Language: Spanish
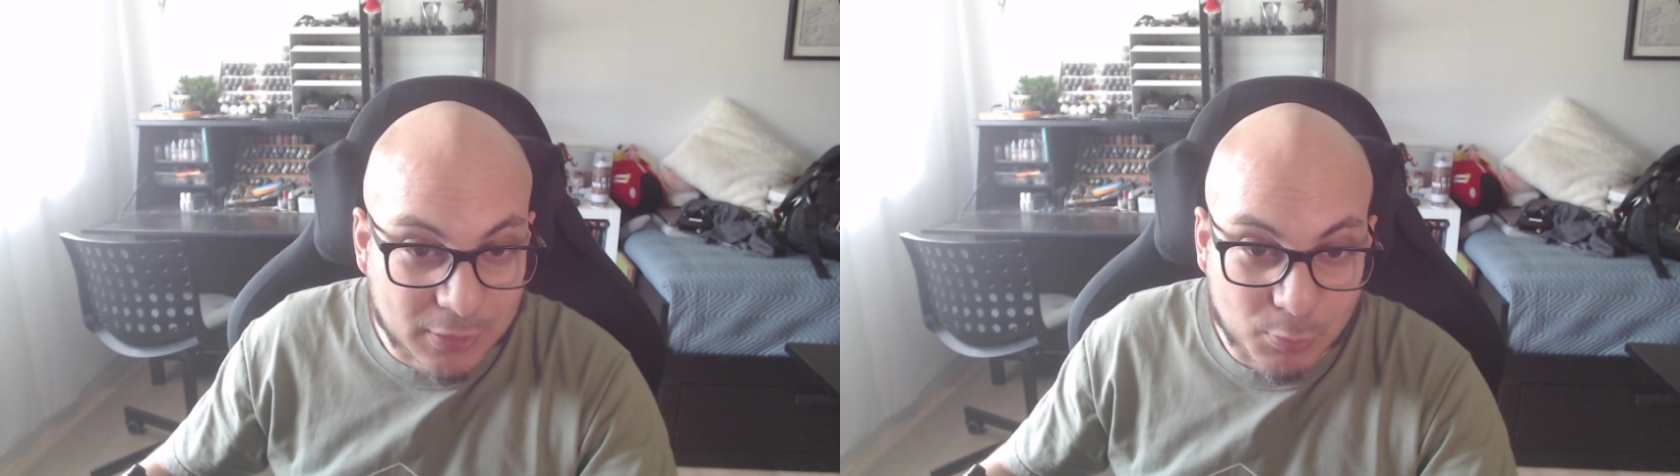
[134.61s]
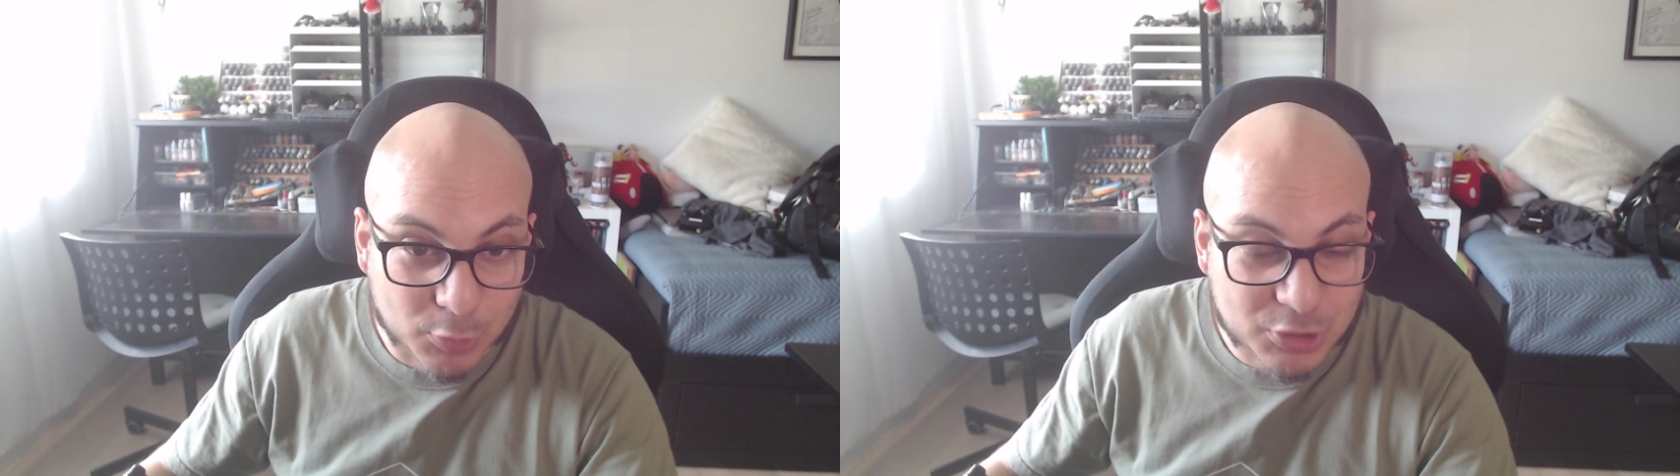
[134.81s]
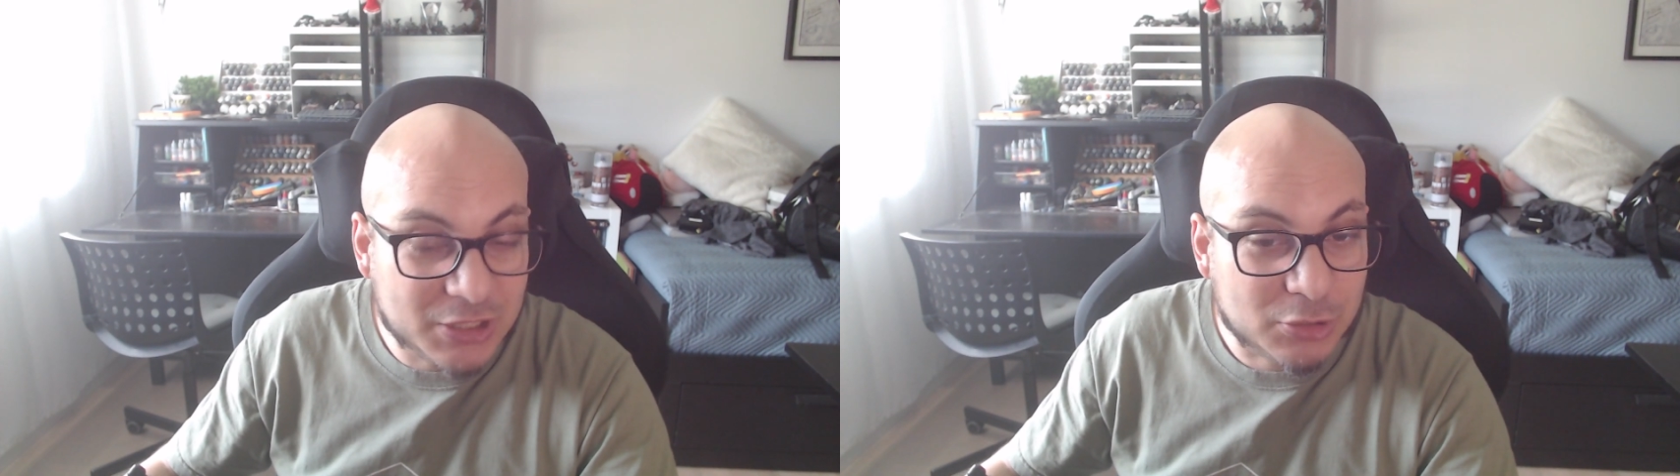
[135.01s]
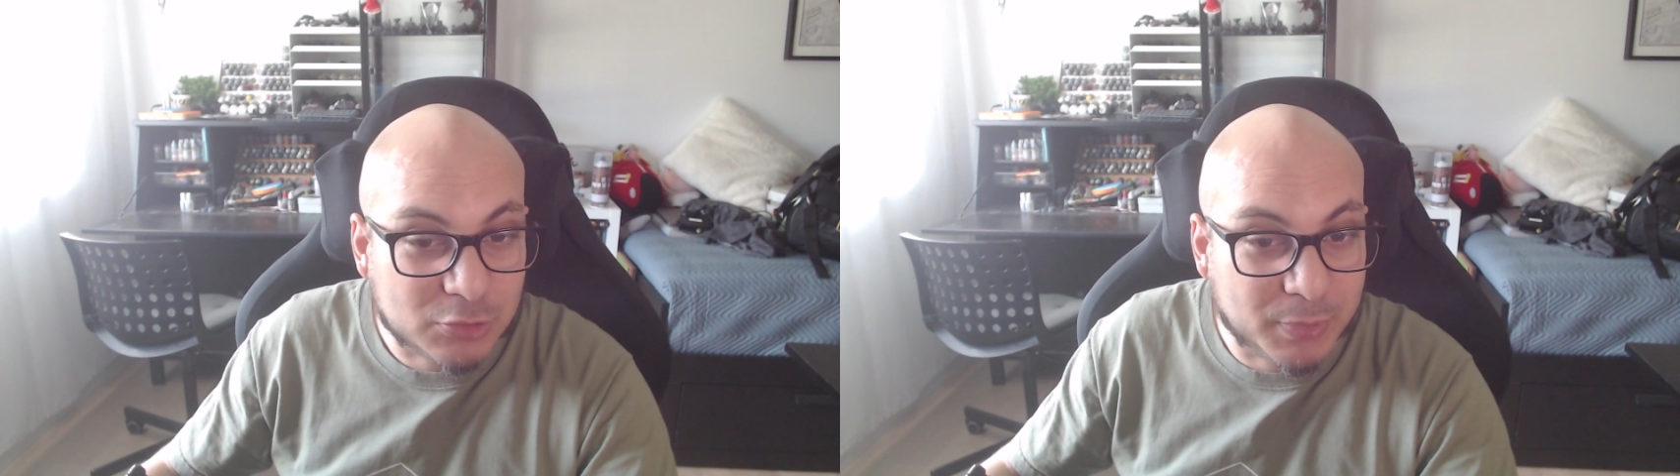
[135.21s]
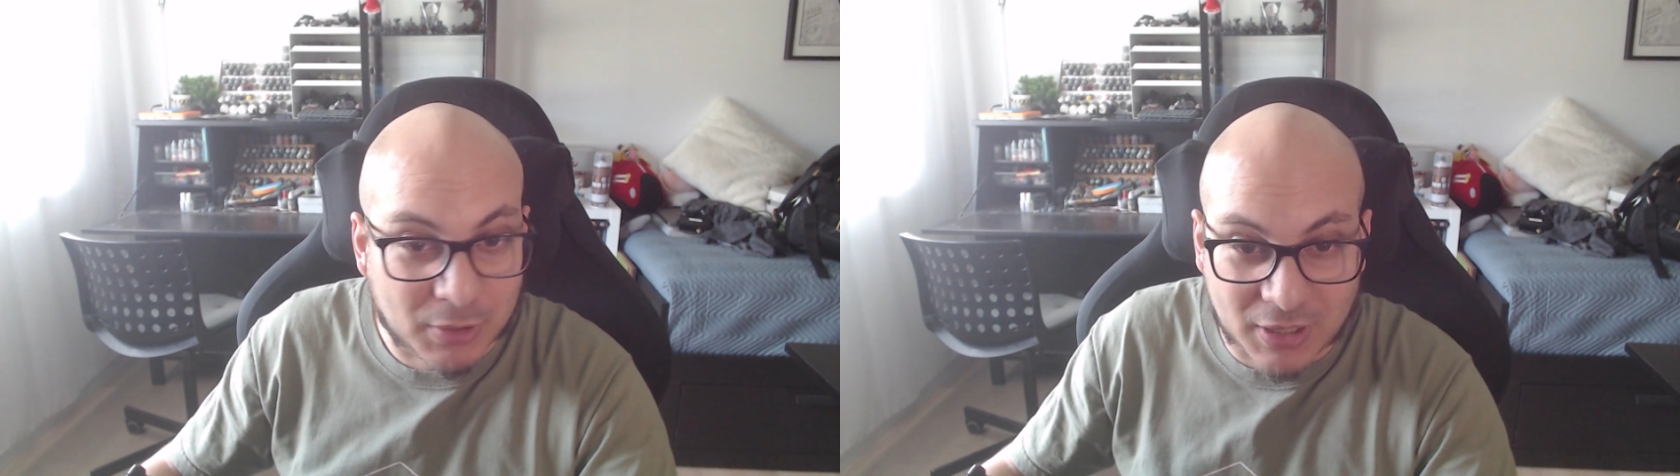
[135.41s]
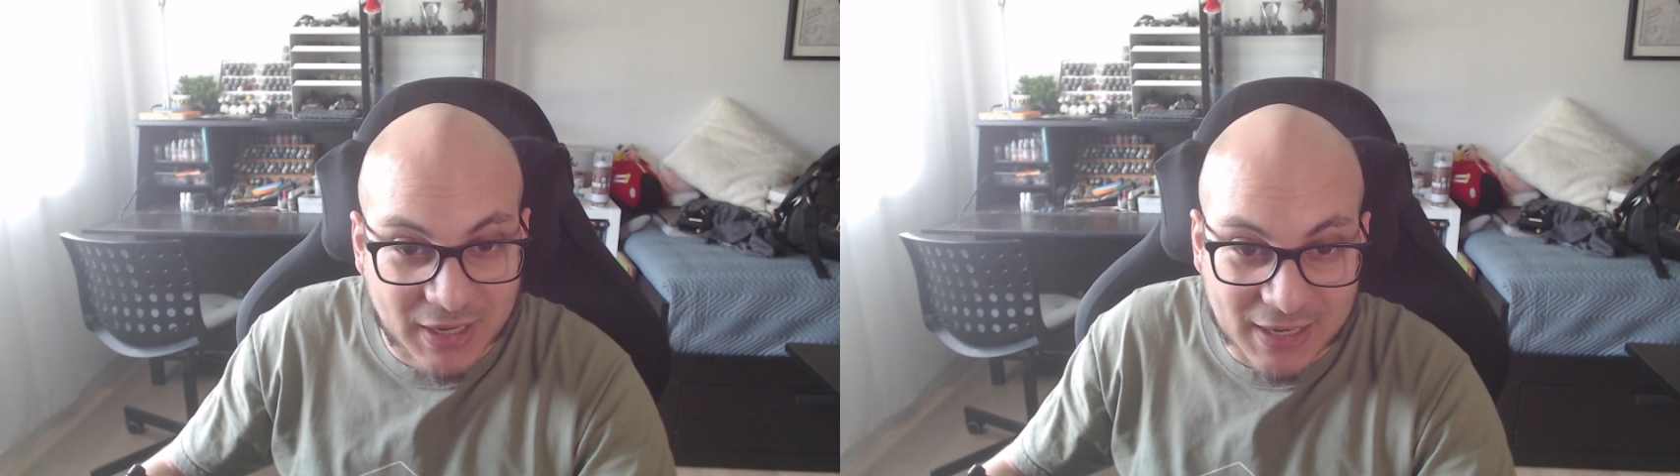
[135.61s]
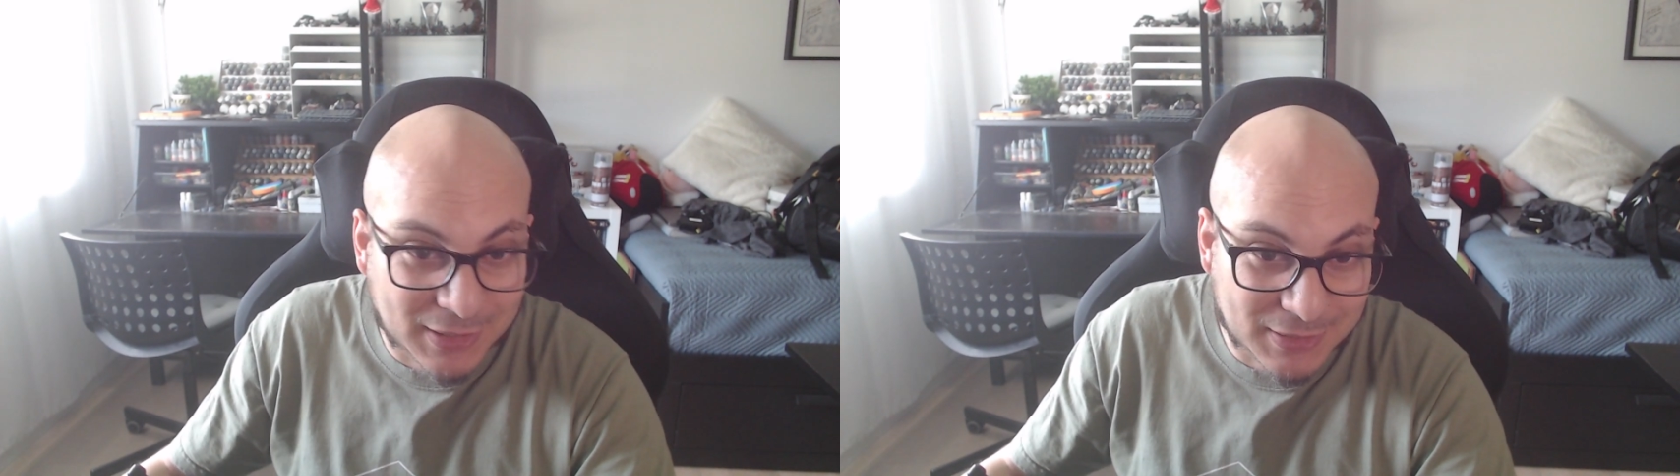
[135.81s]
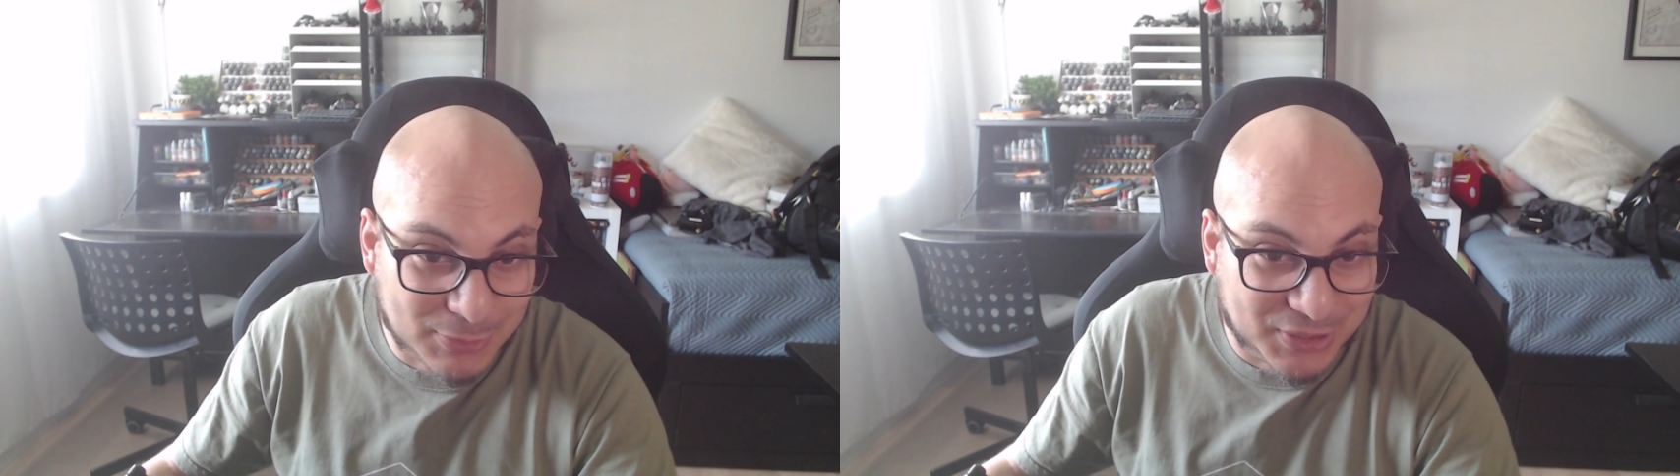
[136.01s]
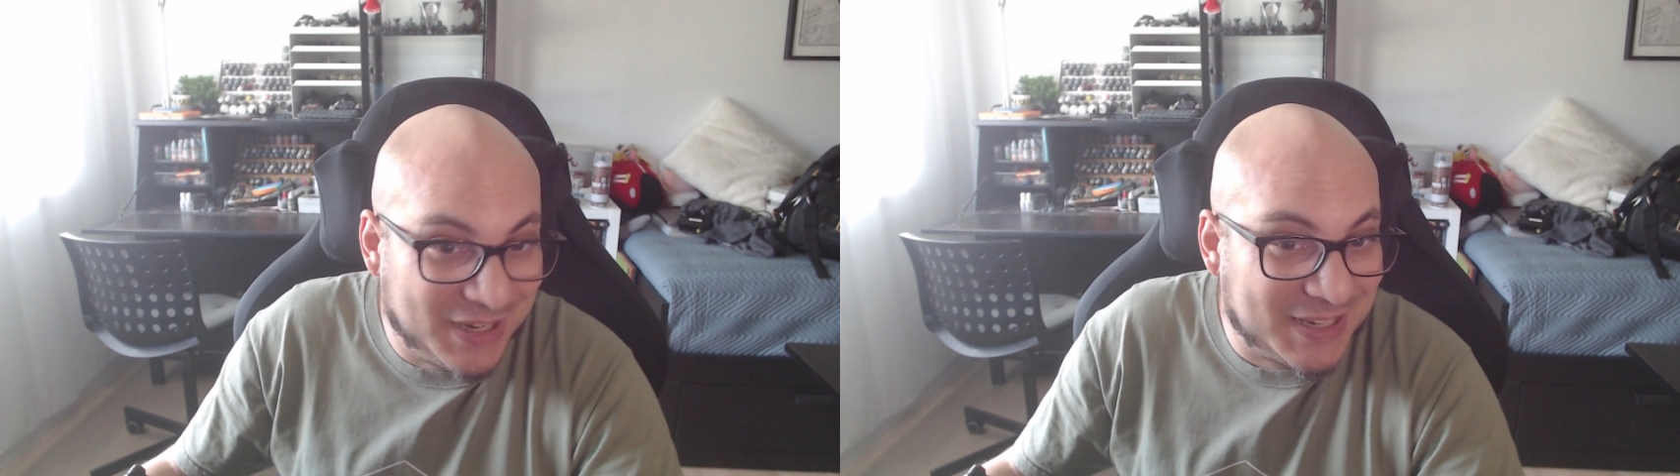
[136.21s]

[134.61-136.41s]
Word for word: como dos años, pero el Kerail lo tenía